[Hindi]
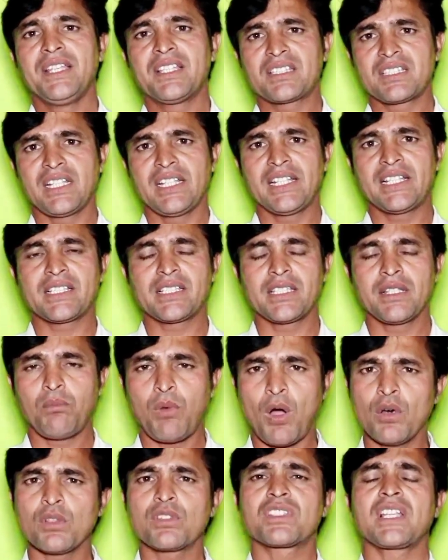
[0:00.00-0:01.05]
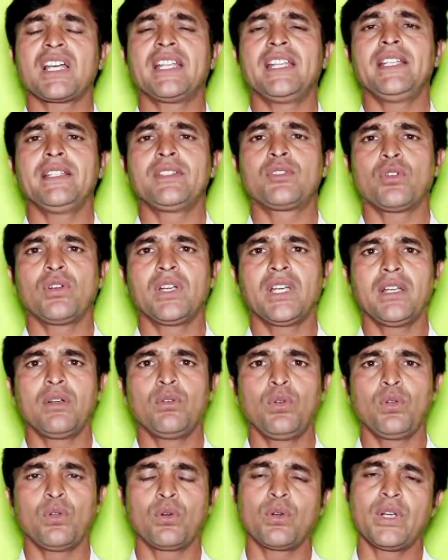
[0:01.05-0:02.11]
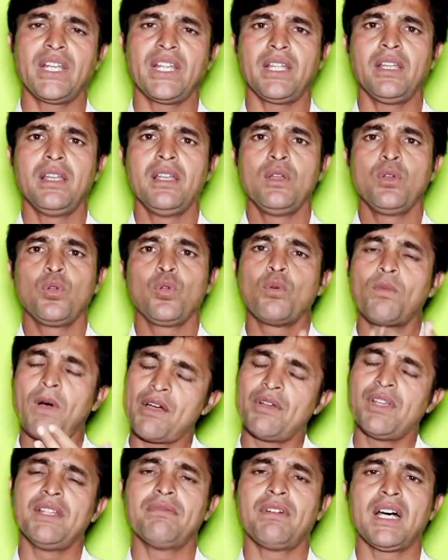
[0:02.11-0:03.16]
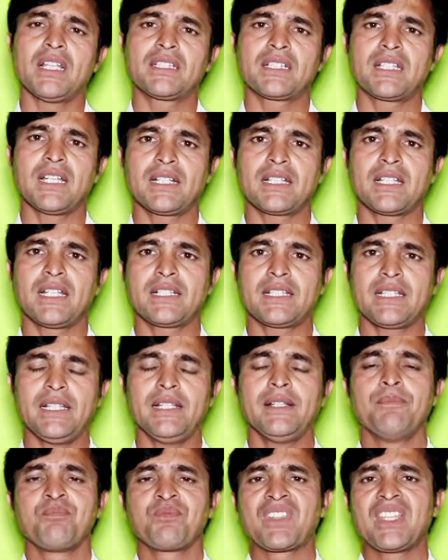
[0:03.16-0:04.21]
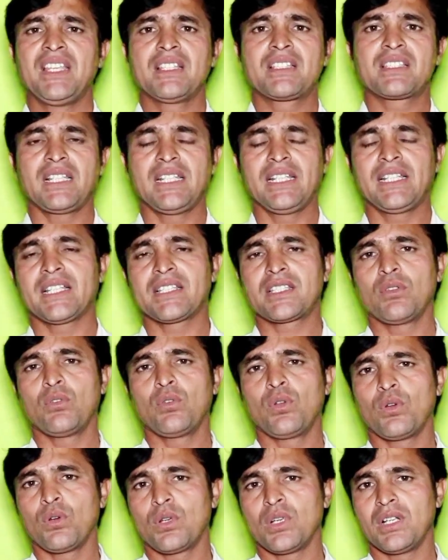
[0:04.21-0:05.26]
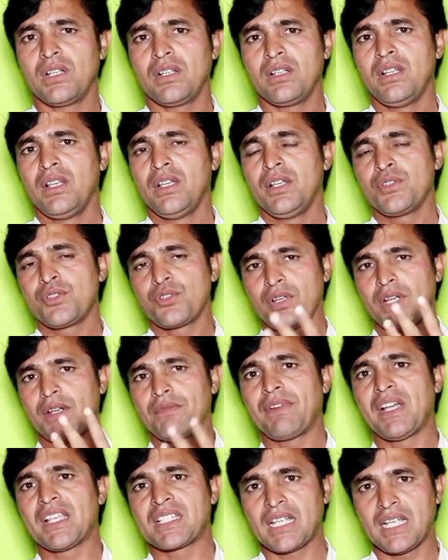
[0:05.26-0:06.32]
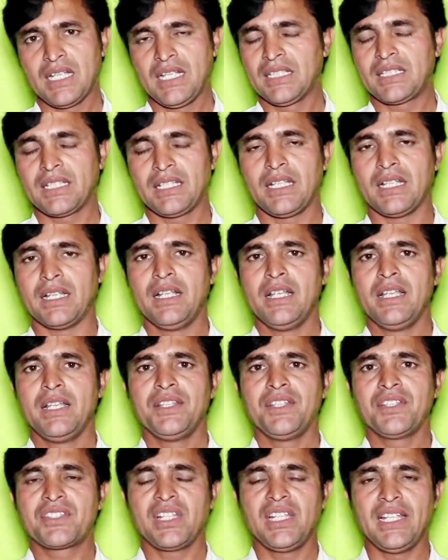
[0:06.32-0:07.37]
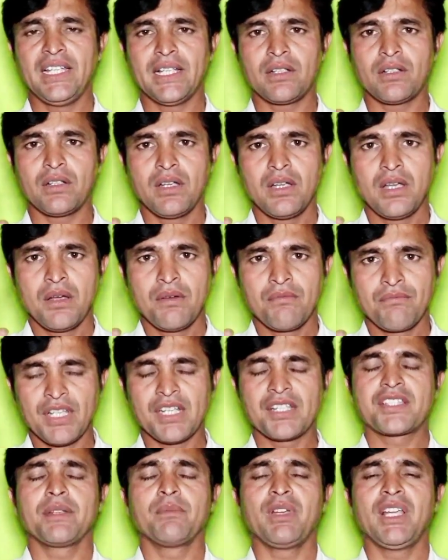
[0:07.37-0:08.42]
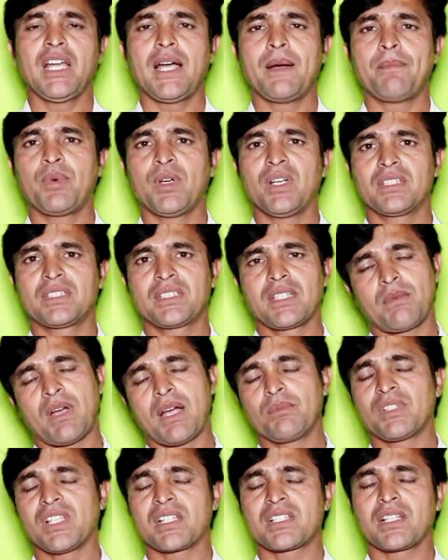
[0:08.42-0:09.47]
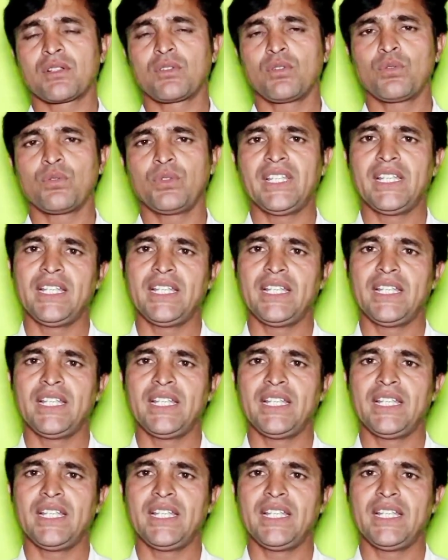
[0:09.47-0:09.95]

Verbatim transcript: इस तरीके से बहुत सारी जो है उन लोगों ने लुभावनी बात कर करके इस तरीके से उन लोग जो है पैसा लेते हैं इसलिए फिर से मैं आप तमाम दर्शकों को